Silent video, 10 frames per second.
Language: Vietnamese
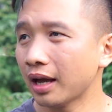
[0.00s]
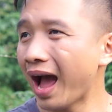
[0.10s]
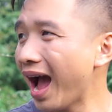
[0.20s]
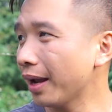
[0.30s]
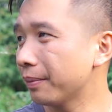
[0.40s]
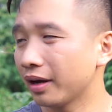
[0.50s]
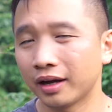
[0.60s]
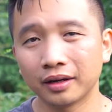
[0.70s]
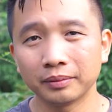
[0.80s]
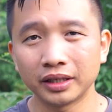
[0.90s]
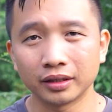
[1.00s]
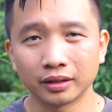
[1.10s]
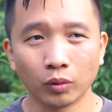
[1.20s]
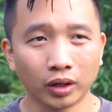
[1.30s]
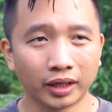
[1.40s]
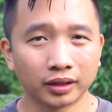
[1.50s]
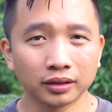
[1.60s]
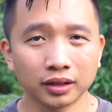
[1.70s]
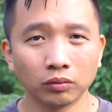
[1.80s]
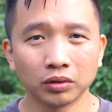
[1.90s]
Ai mà bị bọn này tấn
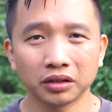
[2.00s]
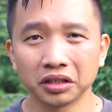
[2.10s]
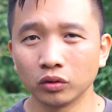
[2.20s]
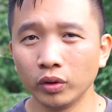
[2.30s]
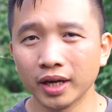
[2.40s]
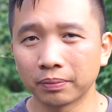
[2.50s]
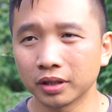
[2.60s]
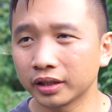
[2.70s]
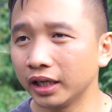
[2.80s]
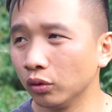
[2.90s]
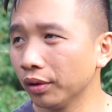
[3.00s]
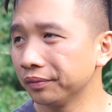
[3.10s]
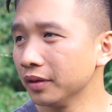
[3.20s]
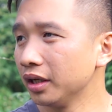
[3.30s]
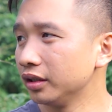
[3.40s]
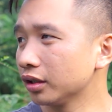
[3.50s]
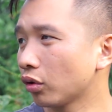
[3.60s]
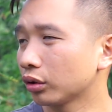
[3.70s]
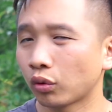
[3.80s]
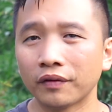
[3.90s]
công nhá thì nguy hiểm cực kỳ luôn. Những
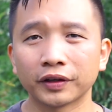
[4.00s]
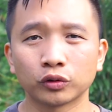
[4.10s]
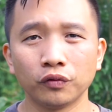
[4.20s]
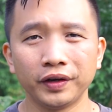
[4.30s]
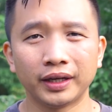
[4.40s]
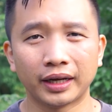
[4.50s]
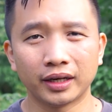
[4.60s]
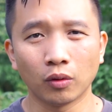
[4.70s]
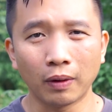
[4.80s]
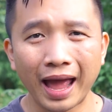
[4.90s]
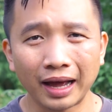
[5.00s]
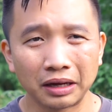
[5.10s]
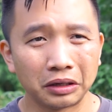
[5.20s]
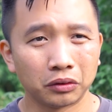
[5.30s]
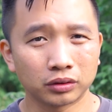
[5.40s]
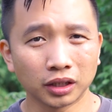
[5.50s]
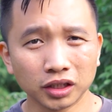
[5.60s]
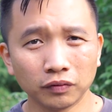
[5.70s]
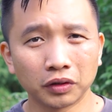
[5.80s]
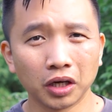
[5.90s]
con quái vật cô Vy này độc ác, nó tấn
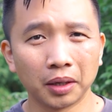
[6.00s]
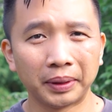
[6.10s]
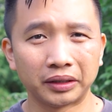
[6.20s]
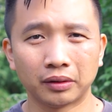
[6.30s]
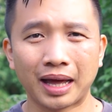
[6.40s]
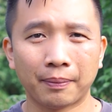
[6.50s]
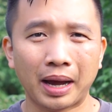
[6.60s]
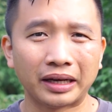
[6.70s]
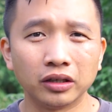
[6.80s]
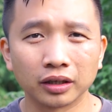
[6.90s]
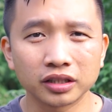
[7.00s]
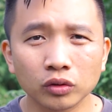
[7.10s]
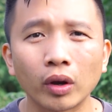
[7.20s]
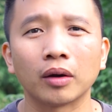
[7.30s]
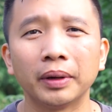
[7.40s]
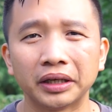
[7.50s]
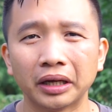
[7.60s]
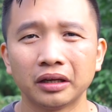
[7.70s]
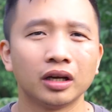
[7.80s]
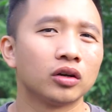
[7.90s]
công vào người mình, nó làm ảnh hưởng sức khỏe của mình
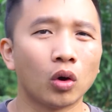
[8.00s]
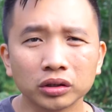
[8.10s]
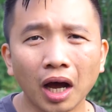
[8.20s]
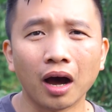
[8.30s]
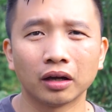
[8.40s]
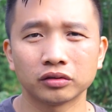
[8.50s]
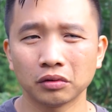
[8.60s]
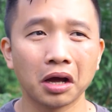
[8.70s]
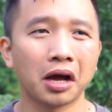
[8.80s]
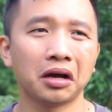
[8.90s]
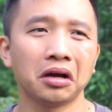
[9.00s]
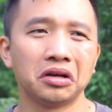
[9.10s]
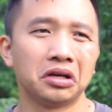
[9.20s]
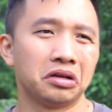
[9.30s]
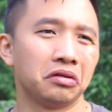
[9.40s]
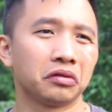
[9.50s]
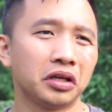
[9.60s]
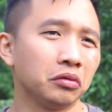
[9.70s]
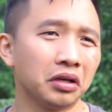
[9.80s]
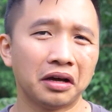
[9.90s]
ấy, khó thở, xong là
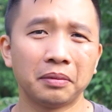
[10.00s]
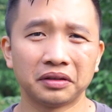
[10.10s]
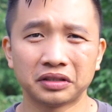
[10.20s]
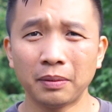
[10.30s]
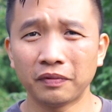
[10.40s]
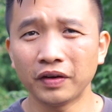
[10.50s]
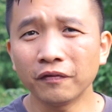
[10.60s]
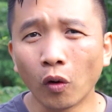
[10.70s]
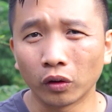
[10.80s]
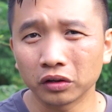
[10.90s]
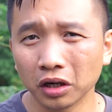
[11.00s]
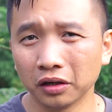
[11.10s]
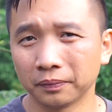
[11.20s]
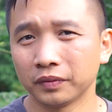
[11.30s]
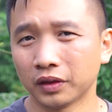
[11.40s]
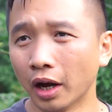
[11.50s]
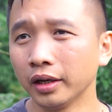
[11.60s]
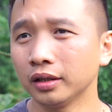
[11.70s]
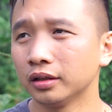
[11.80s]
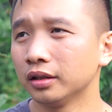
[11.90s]
kiểu như là bị dễ viêm phổi nữa cơ.
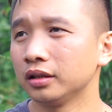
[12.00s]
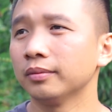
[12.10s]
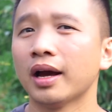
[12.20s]
Đấy, Nhưng